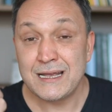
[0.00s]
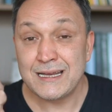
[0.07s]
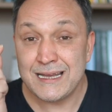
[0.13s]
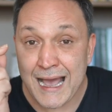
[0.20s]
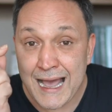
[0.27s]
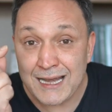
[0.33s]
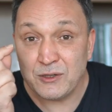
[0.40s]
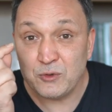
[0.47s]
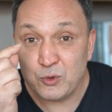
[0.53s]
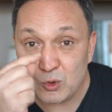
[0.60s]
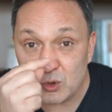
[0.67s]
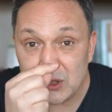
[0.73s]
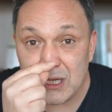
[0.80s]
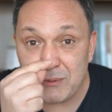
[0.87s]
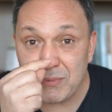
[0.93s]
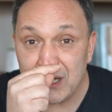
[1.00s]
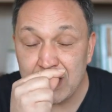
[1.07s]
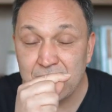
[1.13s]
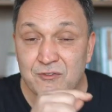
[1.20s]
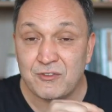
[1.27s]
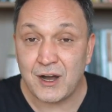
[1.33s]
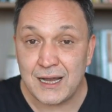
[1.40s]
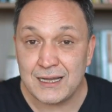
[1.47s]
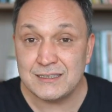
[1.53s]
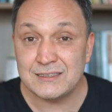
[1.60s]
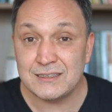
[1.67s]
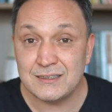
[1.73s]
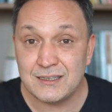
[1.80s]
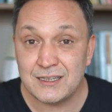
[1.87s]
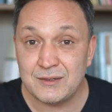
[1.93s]
Yani %1'lik faiz
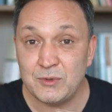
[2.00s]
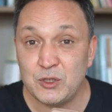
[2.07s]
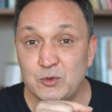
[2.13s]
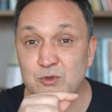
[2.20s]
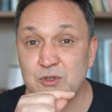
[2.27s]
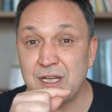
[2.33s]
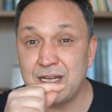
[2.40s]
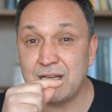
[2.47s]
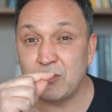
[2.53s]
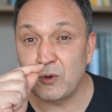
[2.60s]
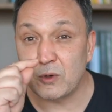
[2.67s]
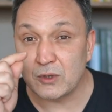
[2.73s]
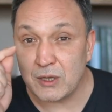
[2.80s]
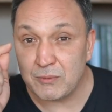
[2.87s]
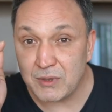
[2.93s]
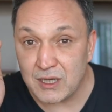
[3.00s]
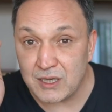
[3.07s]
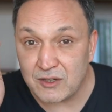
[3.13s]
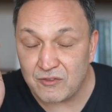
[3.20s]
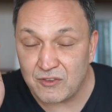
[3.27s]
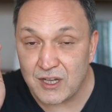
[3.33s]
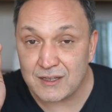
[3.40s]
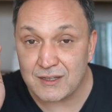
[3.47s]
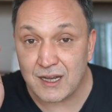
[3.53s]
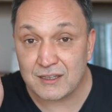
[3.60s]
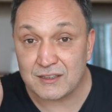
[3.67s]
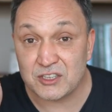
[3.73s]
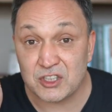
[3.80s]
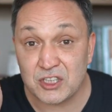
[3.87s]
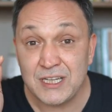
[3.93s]
indirimi %2.1'lik fiyat
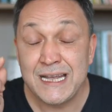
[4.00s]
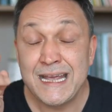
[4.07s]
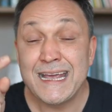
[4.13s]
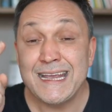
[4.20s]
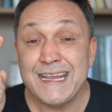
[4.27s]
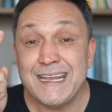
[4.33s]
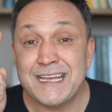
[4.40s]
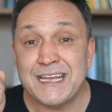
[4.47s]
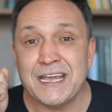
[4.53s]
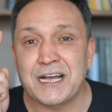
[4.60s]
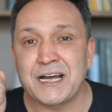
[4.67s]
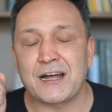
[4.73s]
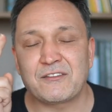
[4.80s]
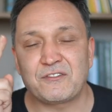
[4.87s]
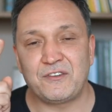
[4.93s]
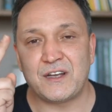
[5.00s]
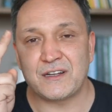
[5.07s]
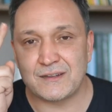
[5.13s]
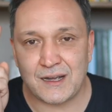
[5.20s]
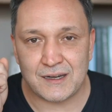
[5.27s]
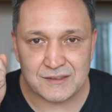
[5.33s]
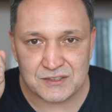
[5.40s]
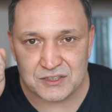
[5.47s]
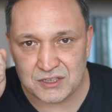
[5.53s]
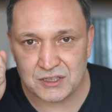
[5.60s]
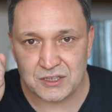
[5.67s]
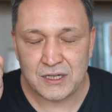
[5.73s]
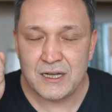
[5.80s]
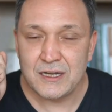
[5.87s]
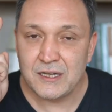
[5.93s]
artışı iki kat fiyat
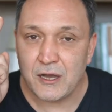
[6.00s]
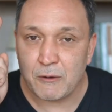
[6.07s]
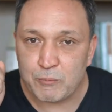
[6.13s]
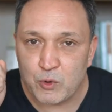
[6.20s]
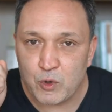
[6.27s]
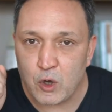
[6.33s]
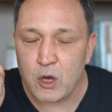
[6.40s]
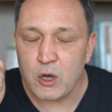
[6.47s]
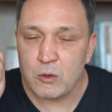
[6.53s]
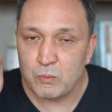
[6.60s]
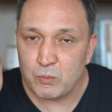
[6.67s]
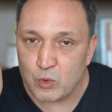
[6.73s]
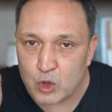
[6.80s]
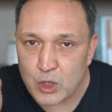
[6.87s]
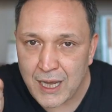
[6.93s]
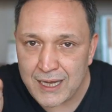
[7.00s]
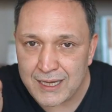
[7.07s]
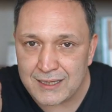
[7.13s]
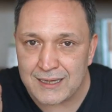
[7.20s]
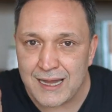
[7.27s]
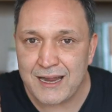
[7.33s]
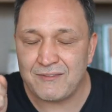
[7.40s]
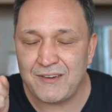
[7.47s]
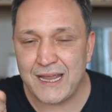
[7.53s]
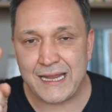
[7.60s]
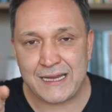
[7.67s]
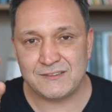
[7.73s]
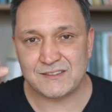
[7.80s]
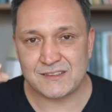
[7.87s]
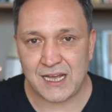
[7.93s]
artışı yapıyor müteahhitler ve
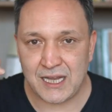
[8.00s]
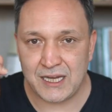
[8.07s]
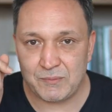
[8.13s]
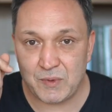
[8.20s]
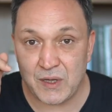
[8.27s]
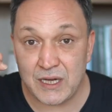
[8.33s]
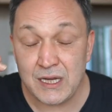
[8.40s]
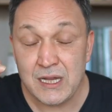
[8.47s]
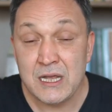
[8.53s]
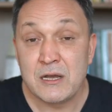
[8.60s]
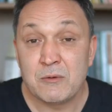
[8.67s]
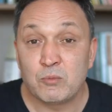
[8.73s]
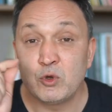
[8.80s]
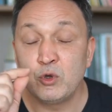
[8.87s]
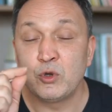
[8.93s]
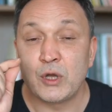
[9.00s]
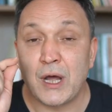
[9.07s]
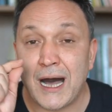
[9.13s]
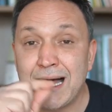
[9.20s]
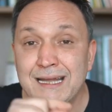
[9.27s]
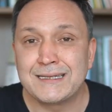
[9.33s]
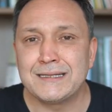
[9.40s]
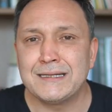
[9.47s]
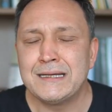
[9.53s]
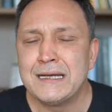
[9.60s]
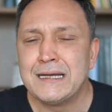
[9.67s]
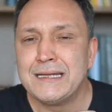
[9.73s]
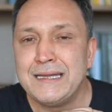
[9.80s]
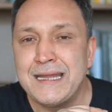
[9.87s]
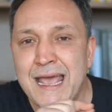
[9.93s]
ev sahipleri. Bunun adı
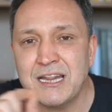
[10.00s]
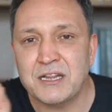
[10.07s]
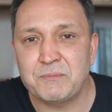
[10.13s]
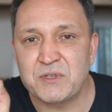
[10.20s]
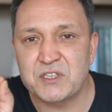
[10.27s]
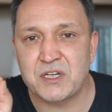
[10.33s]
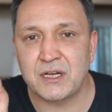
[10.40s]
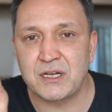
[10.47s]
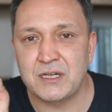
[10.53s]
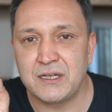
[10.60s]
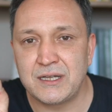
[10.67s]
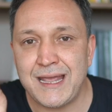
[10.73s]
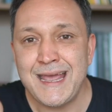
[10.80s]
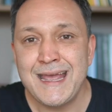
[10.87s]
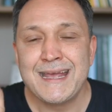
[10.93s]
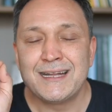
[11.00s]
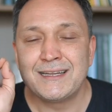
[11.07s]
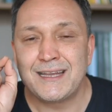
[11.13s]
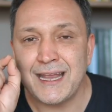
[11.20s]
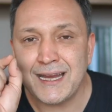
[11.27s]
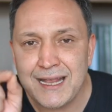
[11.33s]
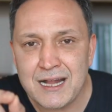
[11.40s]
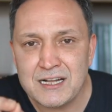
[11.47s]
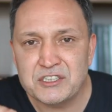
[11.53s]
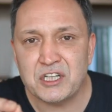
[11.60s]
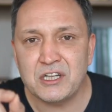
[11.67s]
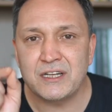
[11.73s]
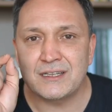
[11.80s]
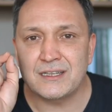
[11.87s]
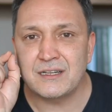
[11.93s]
net bir şekilde
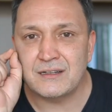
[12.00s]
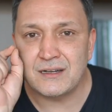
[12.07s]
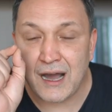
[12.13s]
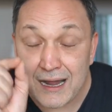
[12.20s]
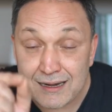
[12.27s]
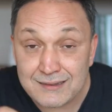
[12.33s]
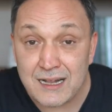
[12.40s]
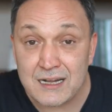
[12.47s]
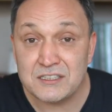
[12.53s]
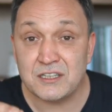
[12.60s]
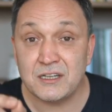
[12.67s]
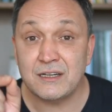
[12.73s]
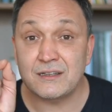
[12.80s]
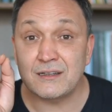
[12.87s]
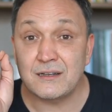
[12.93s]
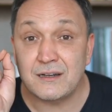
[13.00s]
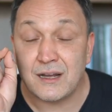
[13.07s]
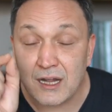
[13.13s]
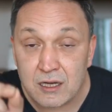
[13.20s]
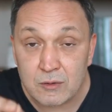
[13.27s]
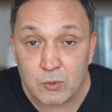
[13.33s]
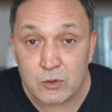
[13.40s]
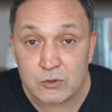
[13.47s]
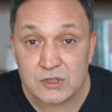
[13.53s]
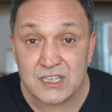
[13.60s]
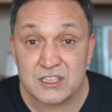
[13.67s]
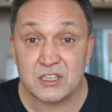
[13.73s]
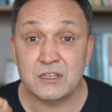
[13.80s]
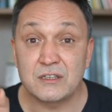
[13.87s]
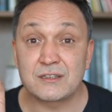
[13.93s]
tekelciliktir, kartelciliktir, kara
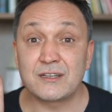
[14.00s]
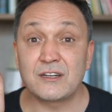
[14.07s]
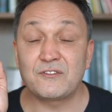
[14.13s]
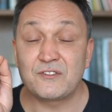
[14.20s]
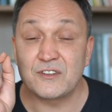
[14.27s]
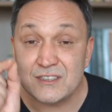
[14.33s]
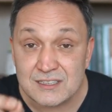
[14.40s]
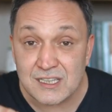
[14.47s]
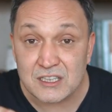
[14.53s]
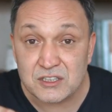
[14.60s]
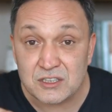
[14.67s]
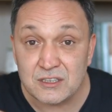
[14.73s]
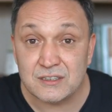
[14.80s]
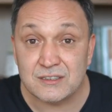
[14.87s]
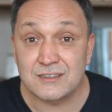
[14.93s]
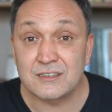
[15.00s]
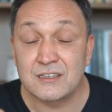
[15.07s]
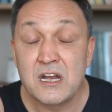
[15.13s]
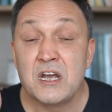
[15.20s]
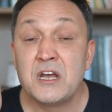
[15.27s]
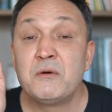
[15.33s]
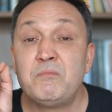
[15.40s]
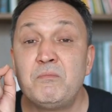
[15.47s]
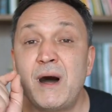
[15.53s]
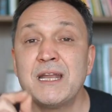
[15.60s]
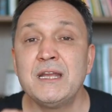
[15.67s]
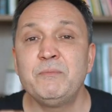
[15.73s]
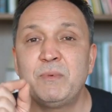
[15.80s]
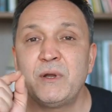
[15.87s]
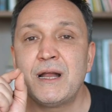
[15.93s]
borsacılıktır, fırsatçılıktır,
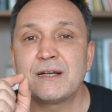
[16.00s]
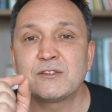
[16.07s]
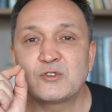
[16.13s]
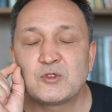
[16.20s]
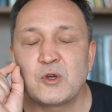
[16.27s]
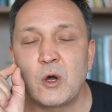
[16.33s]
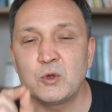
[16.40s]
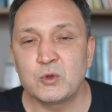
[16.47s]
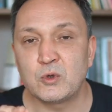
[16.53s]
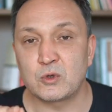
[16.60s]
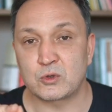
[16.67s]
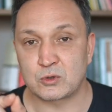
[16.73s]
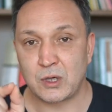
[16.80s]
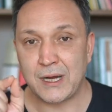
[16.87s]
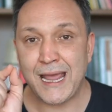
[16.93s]
manipülasyondur.